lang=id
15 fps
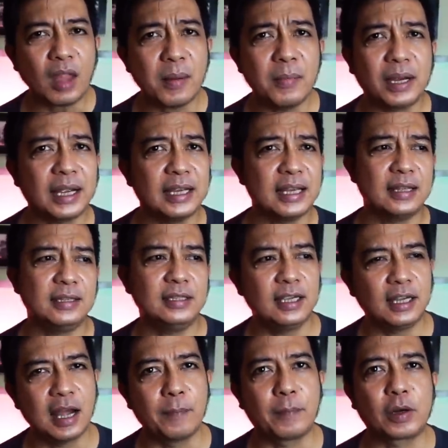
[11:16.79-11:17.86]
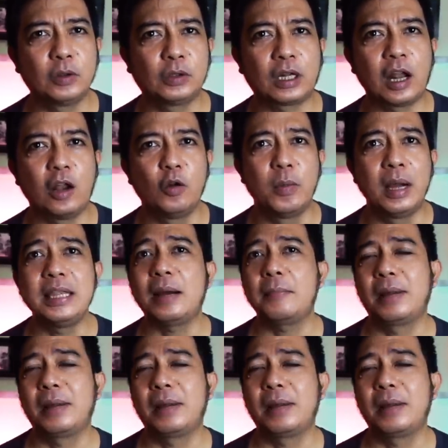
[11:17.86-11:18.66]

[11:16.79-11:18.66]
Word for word: mereka nyanyinya nggak perlu terlalu banyak